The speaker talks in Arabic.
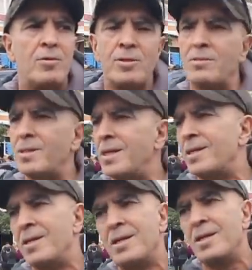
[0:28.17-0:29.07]
كلشي
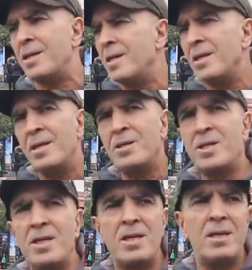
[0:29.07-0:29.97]
يعني
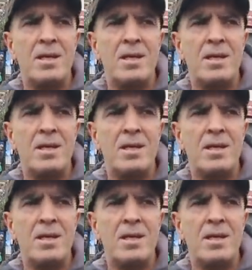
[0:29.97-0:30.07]
شي